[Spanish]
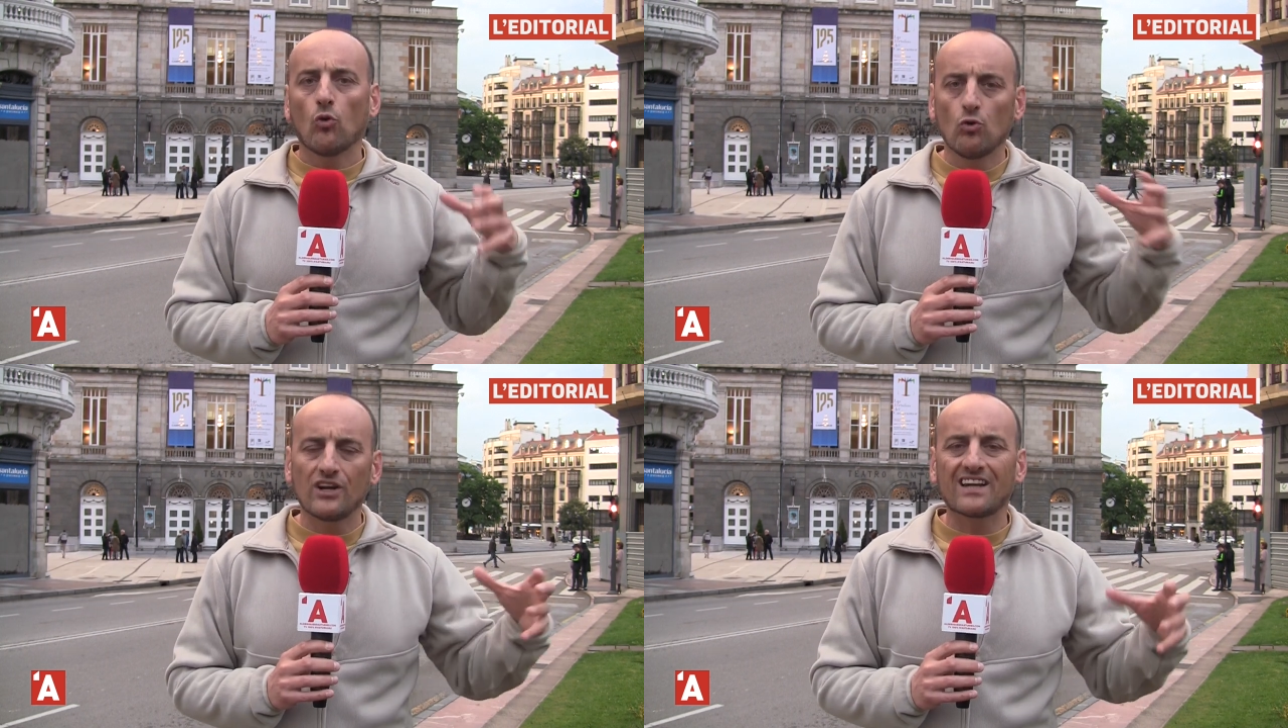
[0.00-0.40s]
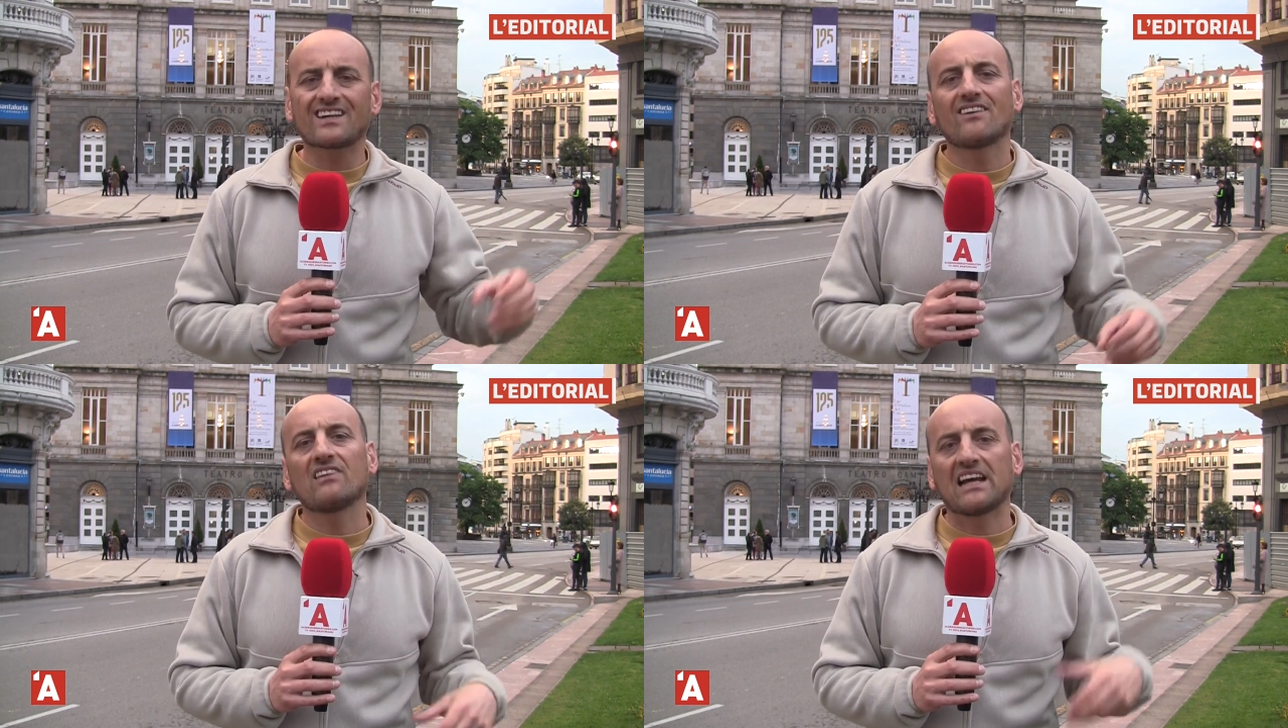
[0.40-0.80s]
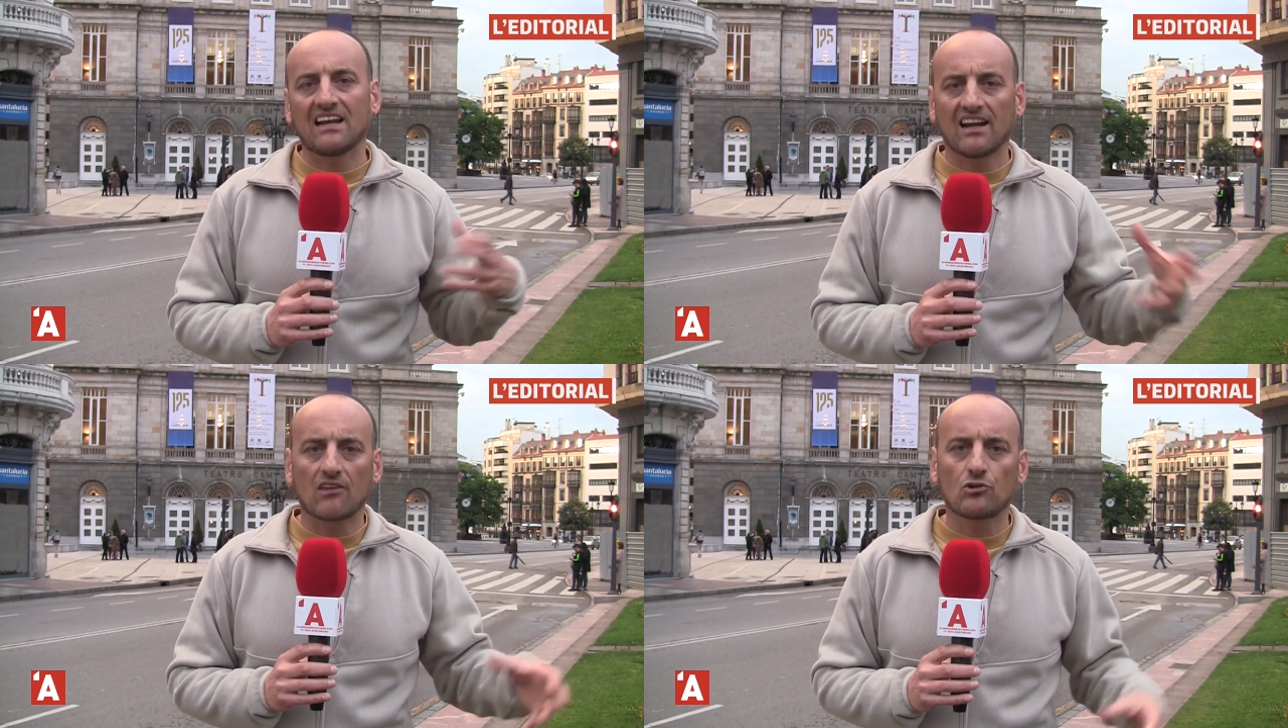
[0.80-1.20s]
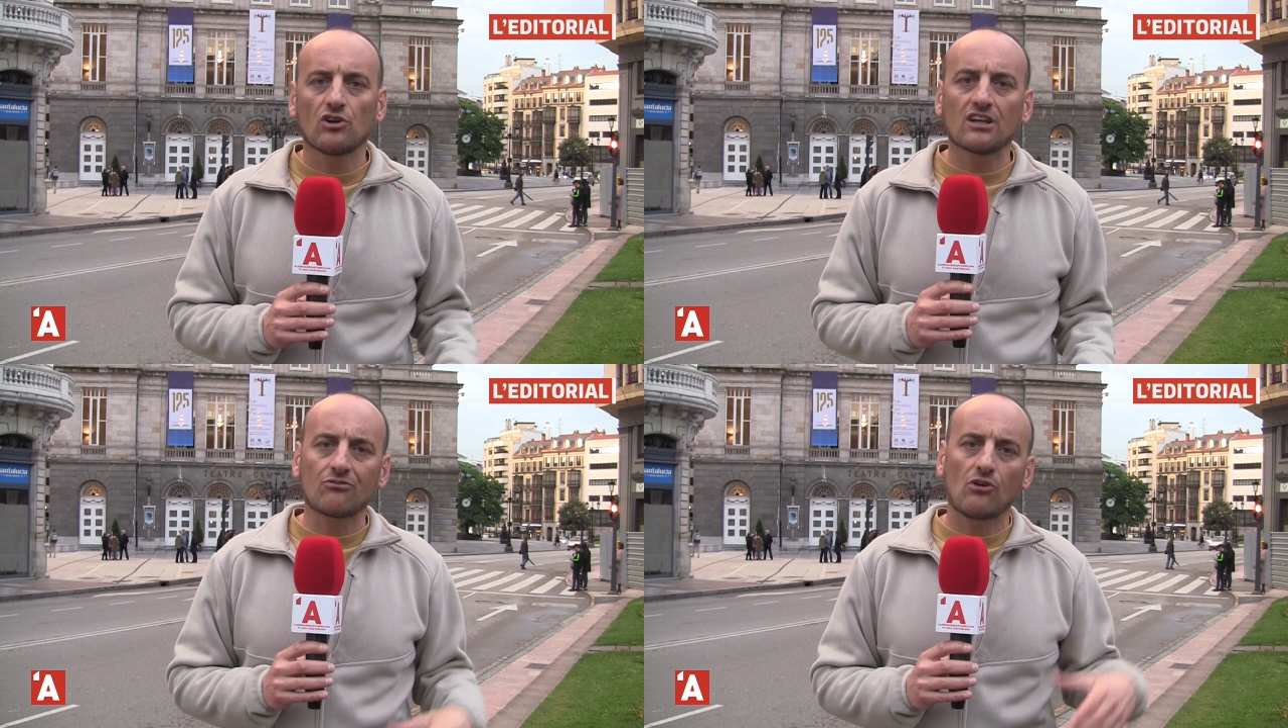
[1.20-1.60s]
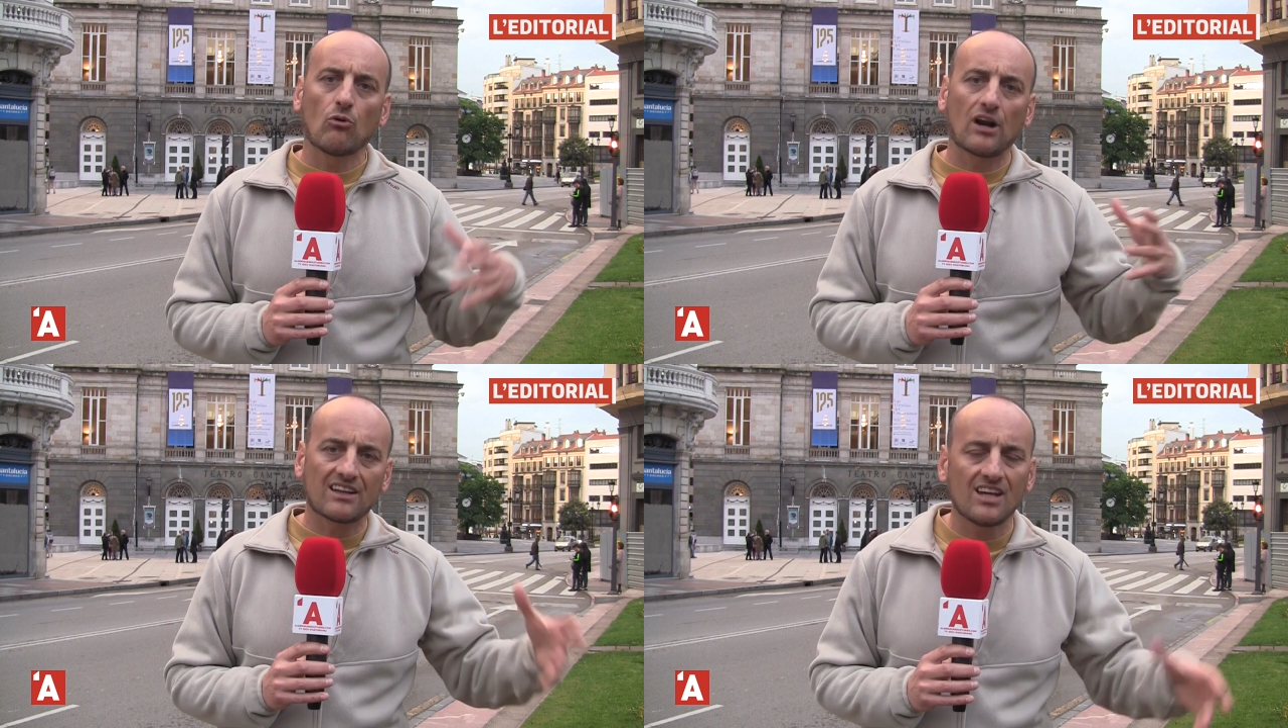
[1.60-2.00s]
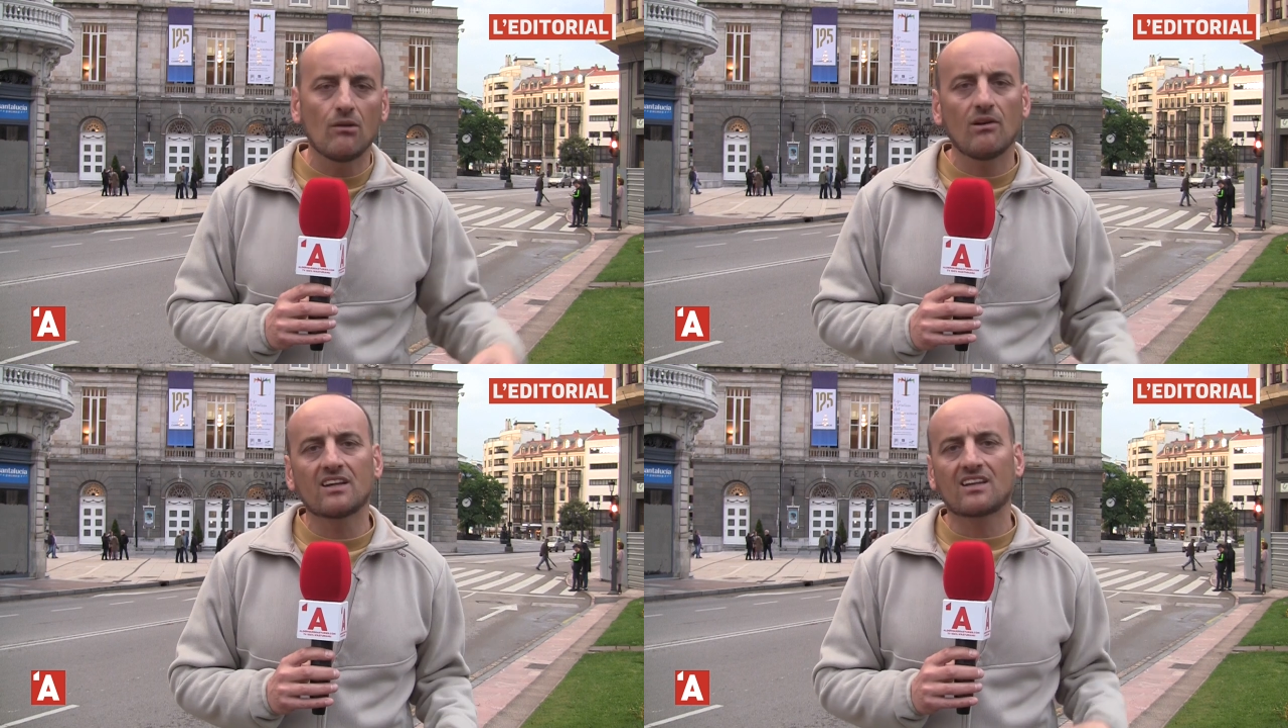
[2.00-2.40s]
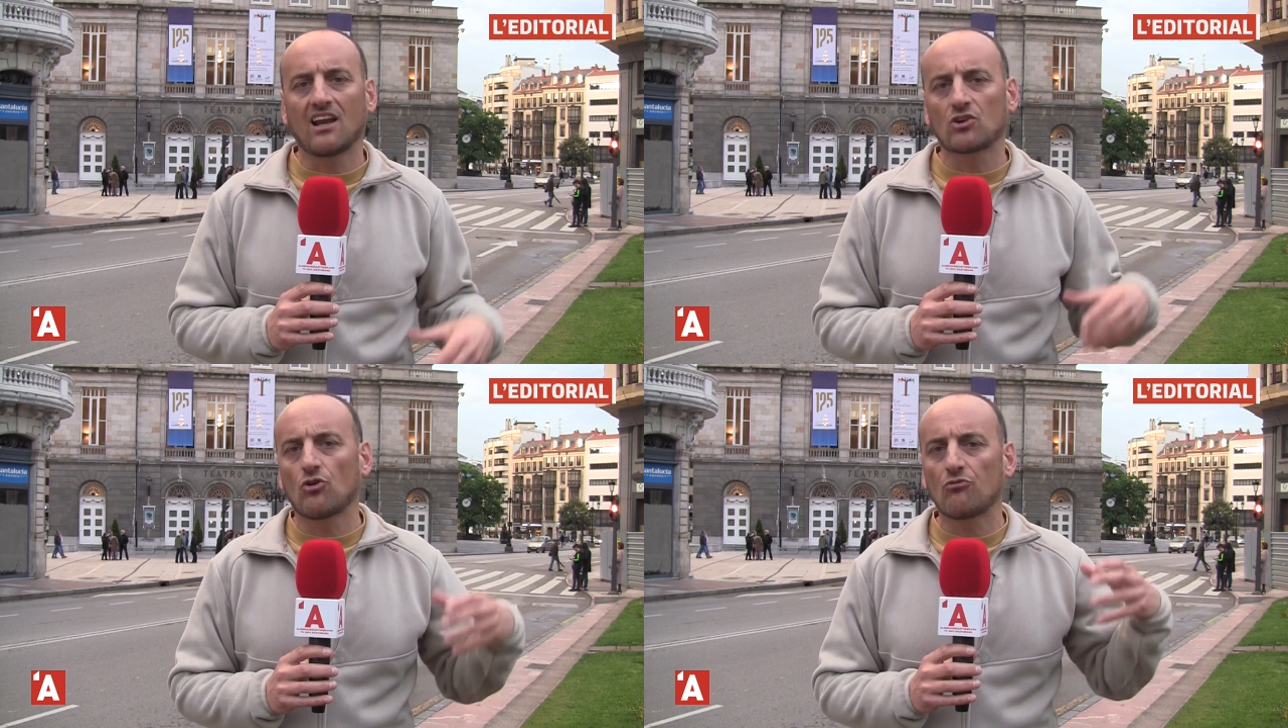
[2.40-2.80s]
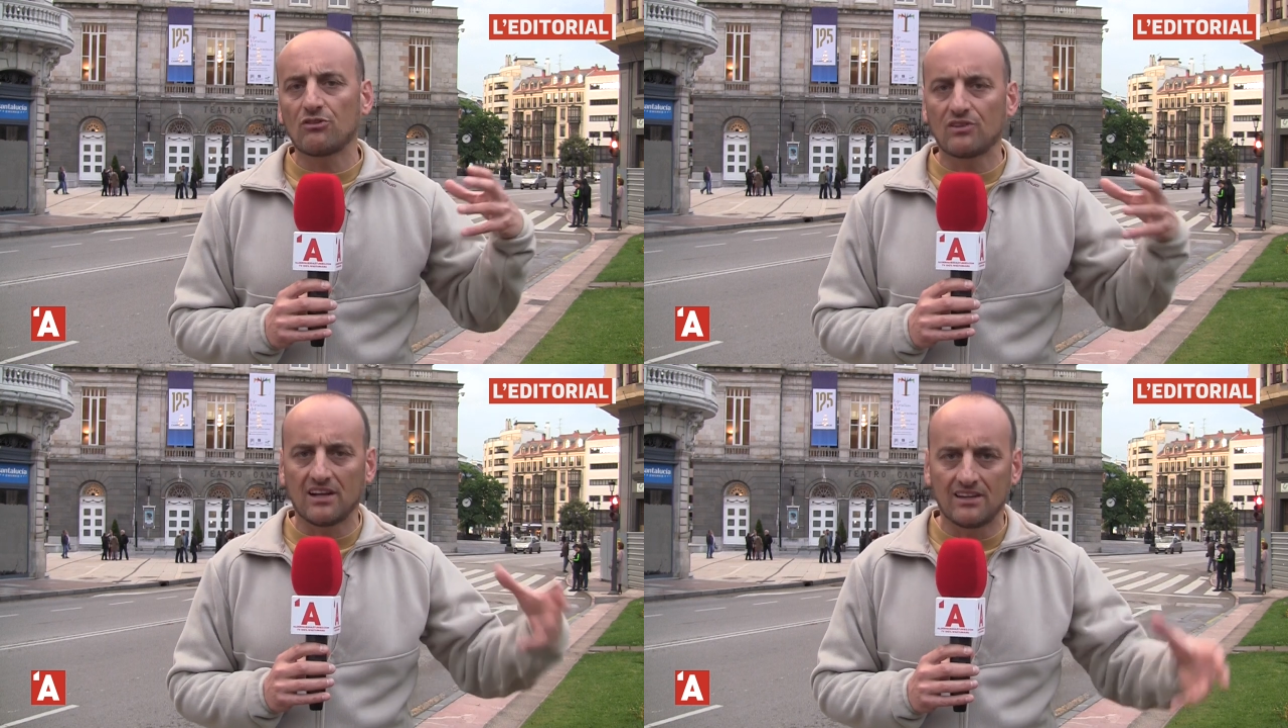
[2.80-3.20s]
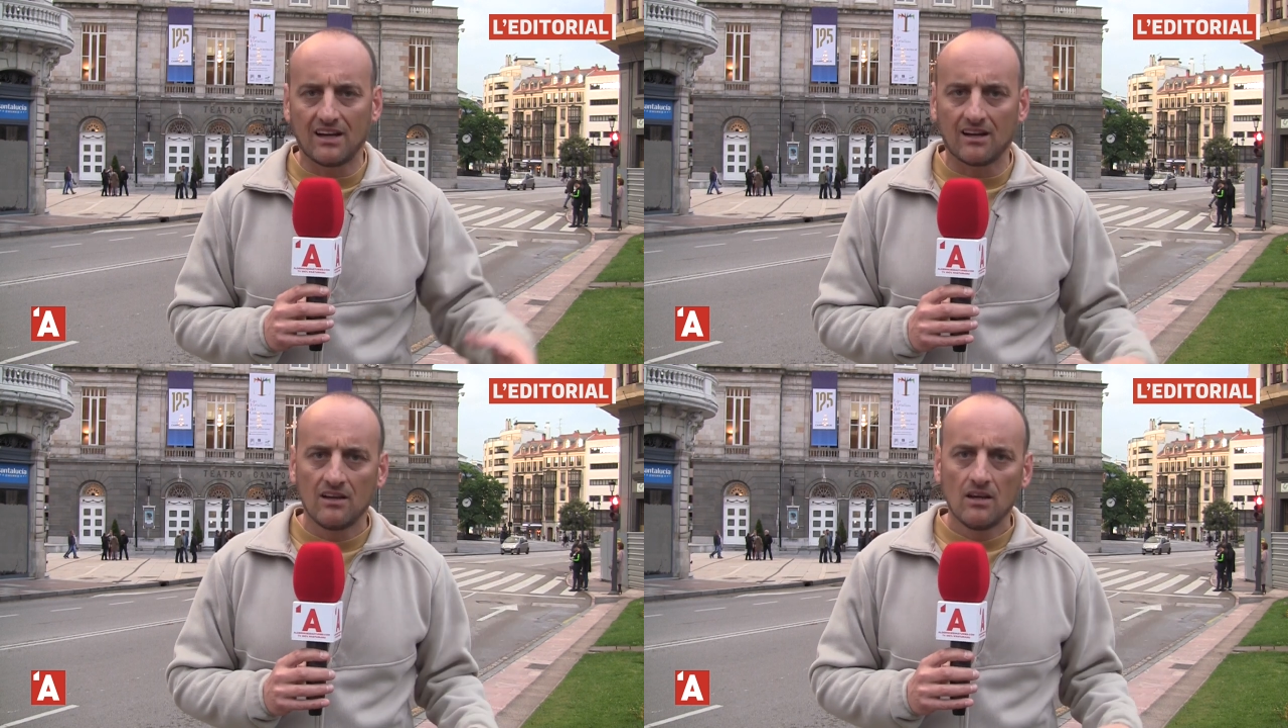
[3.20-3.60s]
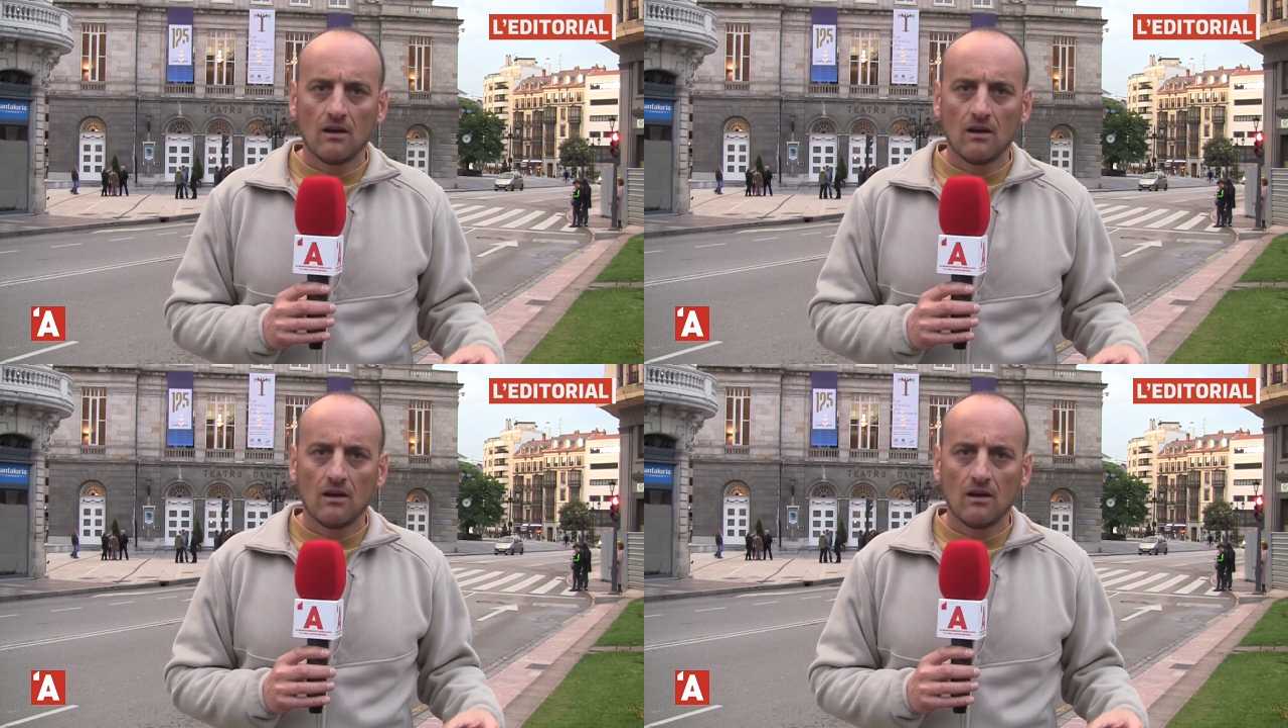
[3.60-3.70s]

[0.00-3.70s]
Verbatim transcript: unes en declaraciones favorables a la su oficialidad,